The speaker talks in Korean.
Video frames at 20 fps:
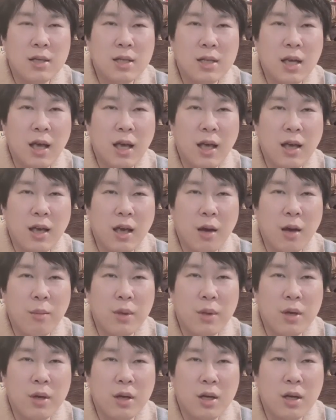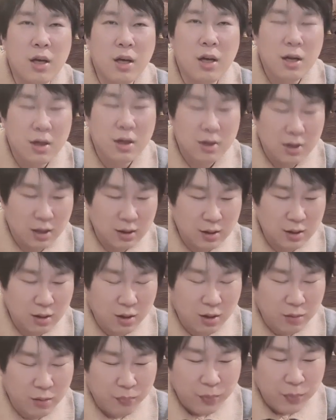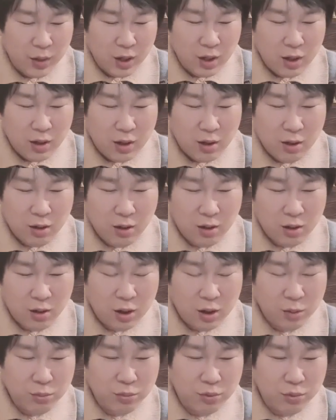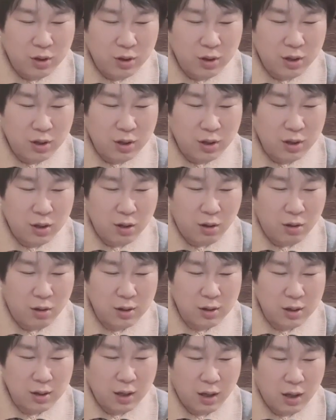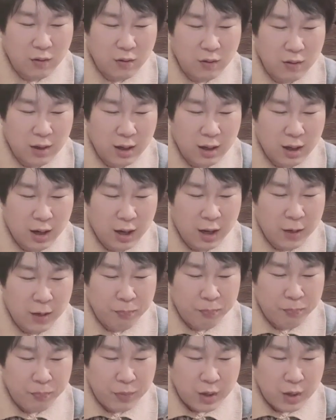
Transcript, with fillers: 쉽게 얘기하면은 그래서 어, 이분들은 어찌 됐건 간에